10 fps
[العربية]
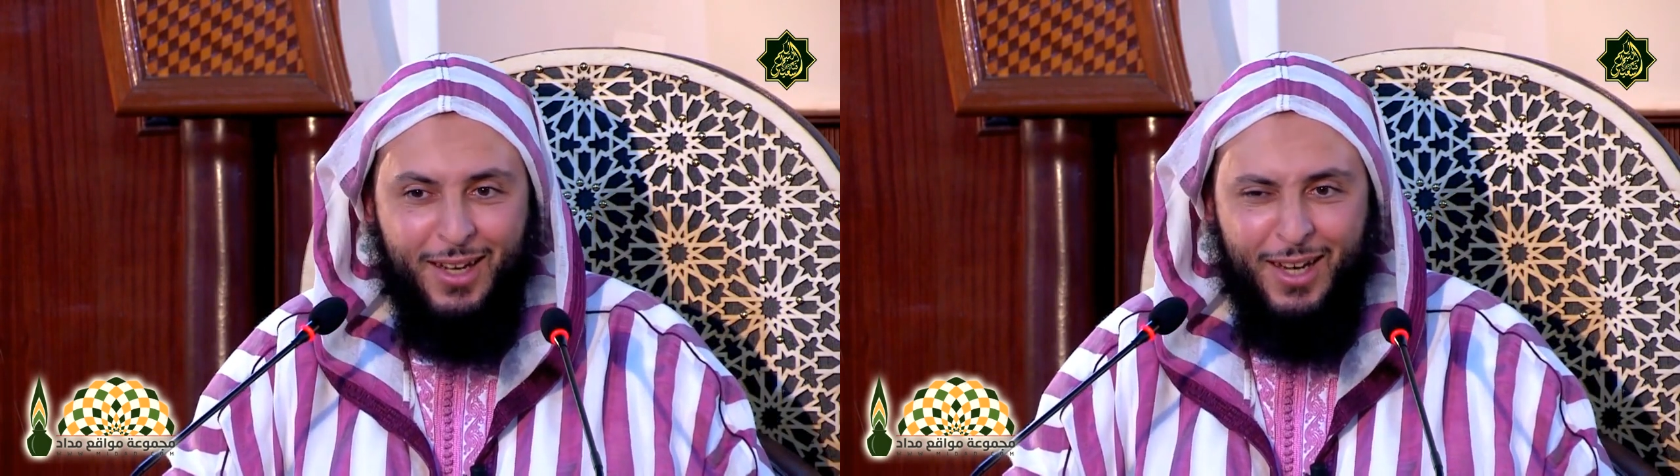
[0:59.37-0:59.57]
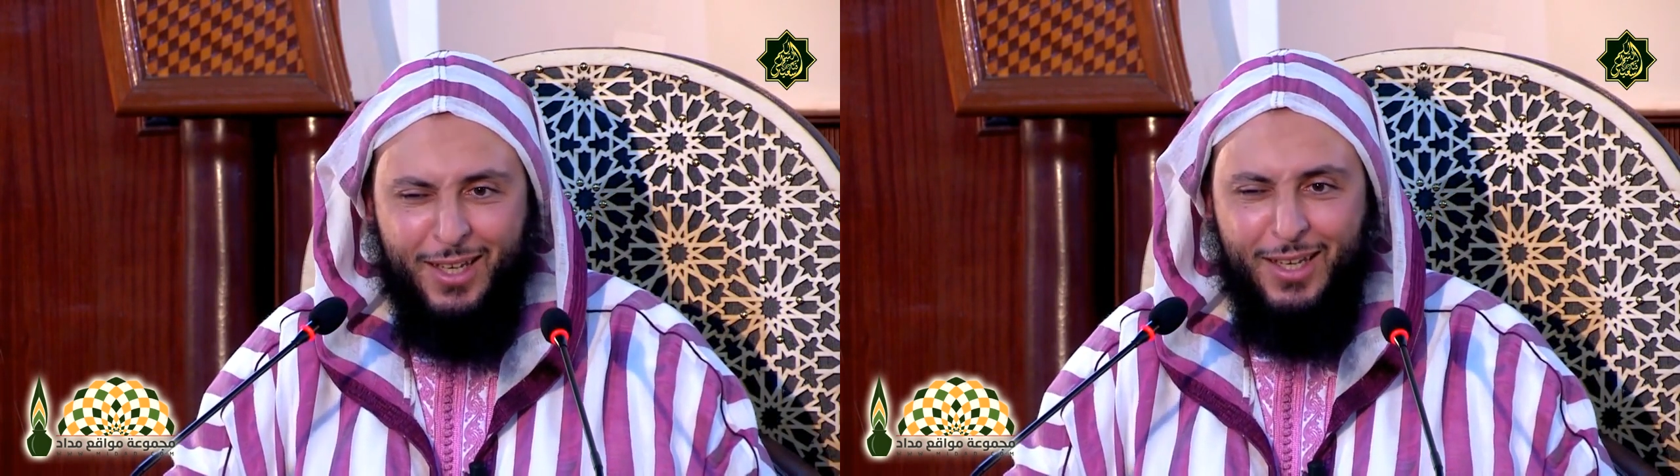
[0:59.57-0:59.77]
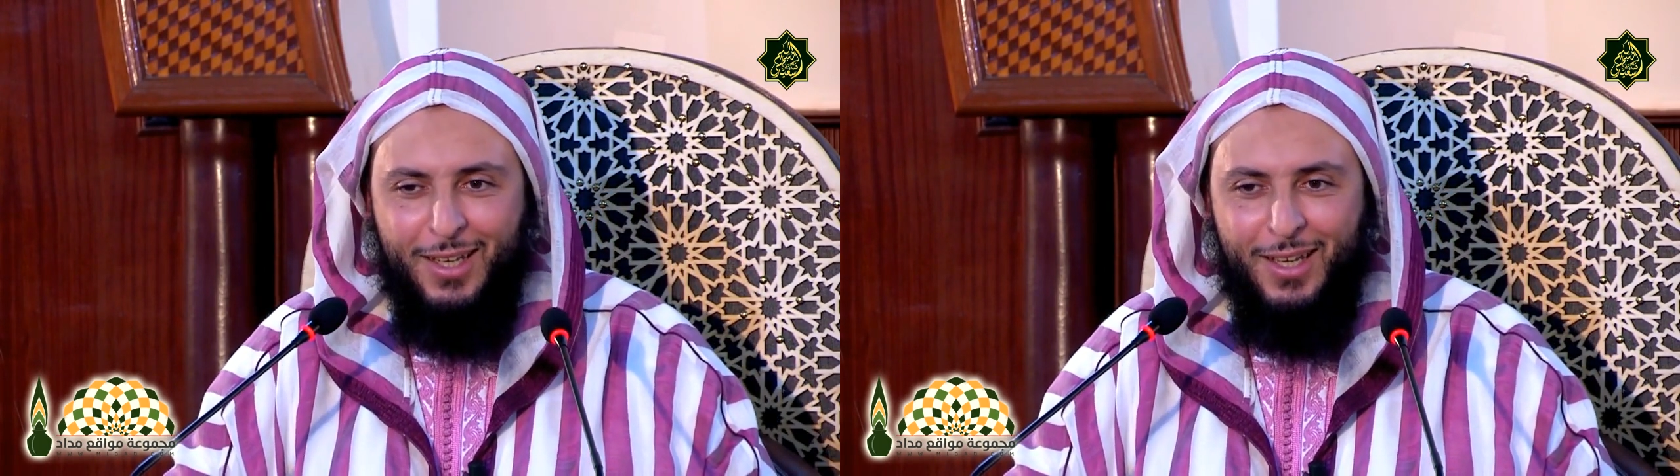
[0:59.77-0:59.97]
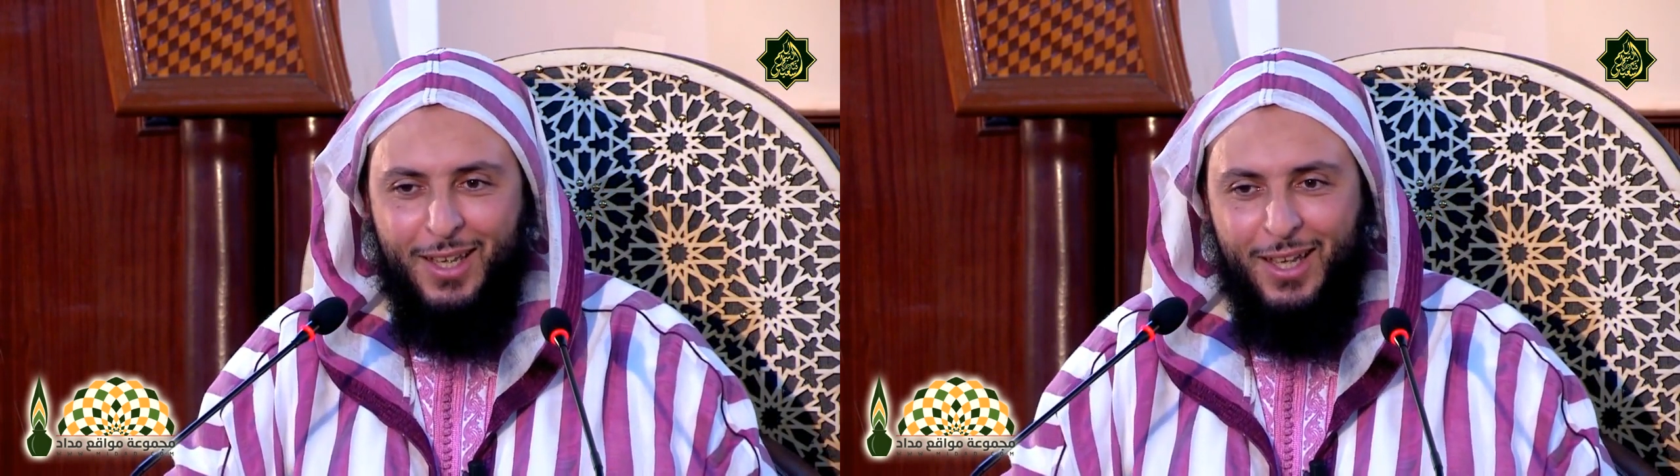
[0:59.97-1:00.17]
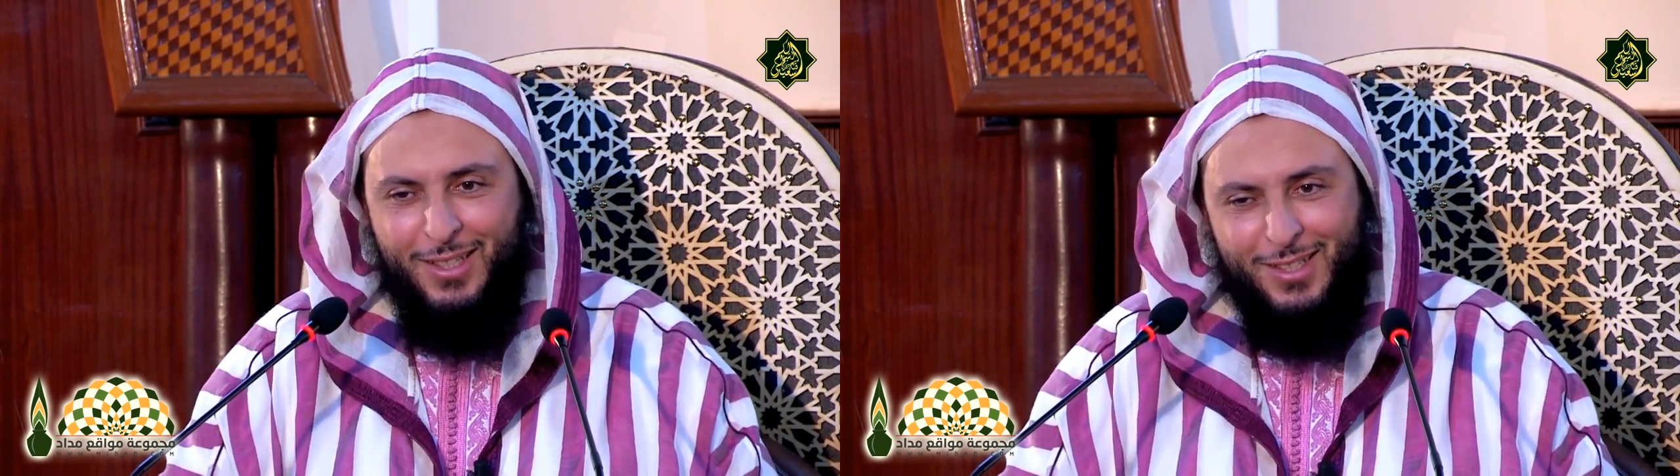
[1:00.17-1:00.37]
لكن
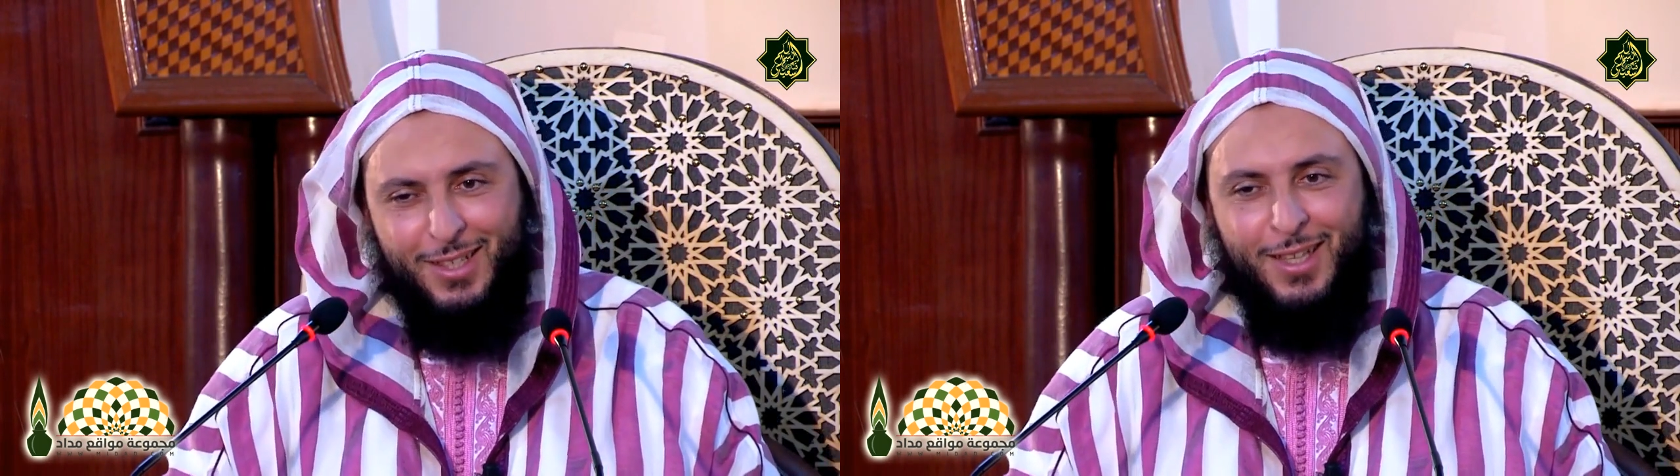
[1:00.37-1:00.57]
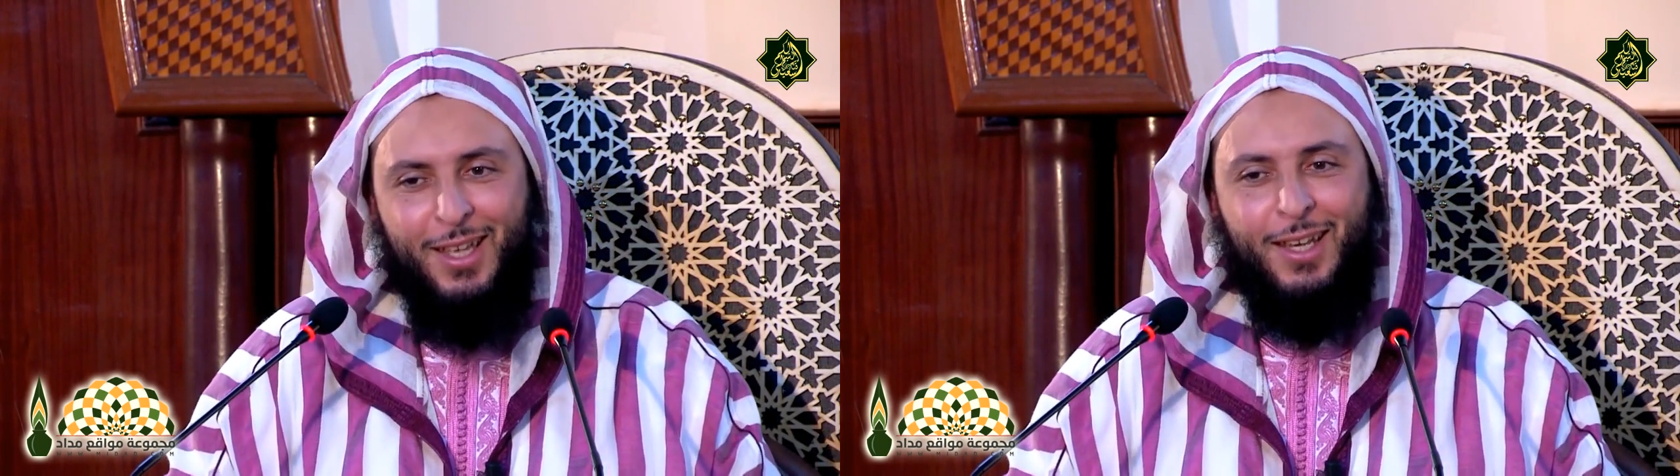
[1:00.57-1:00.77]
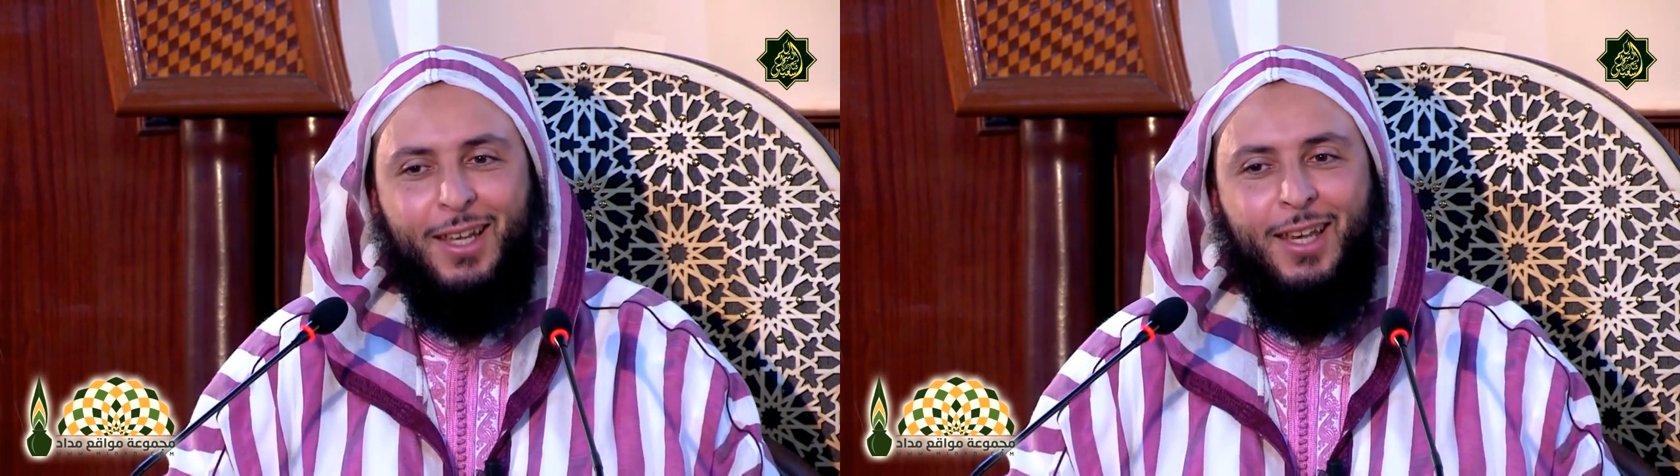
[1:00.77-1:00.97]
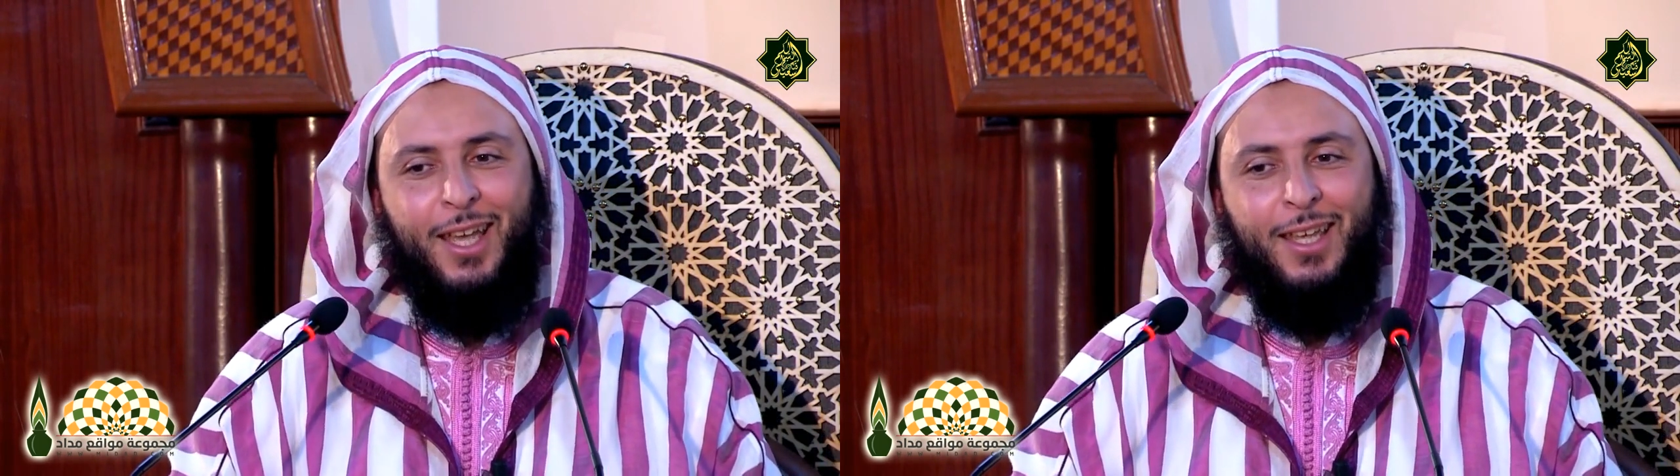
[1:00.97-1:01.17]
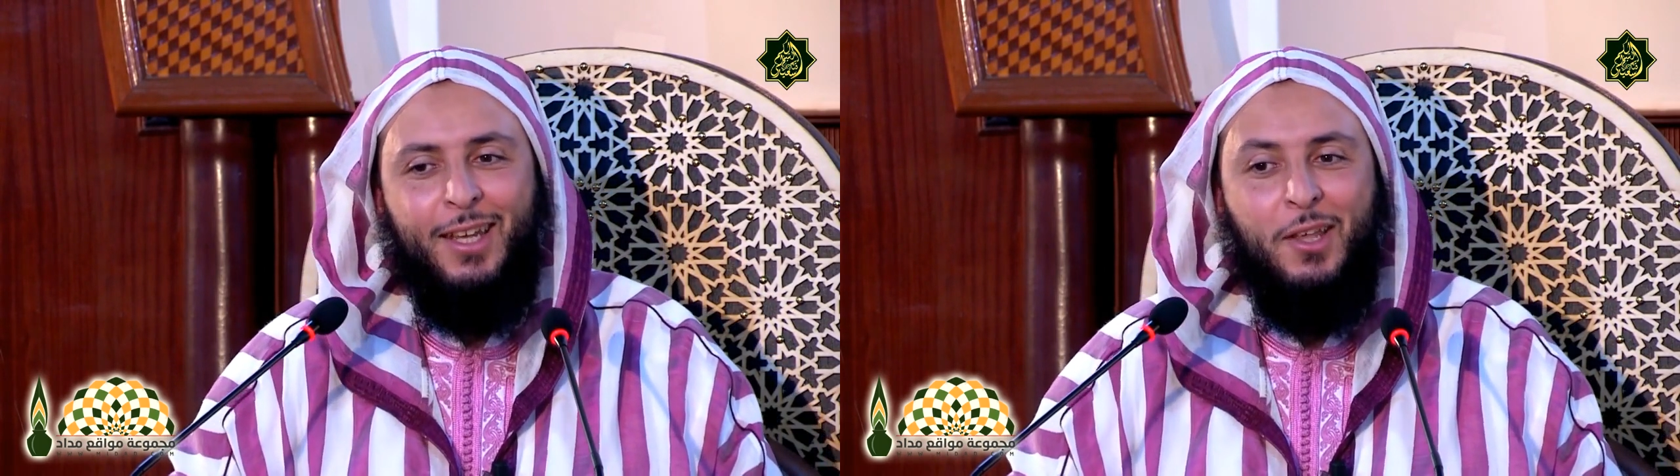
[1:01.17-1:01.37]
أسند إليه
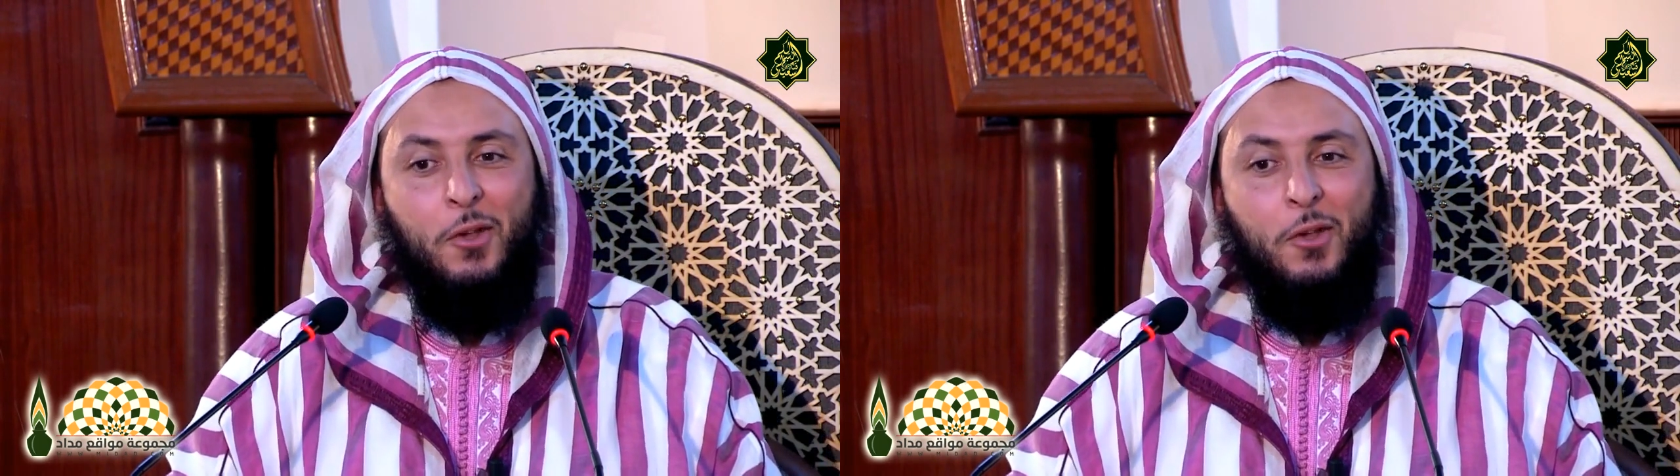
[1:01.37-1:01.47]
الخير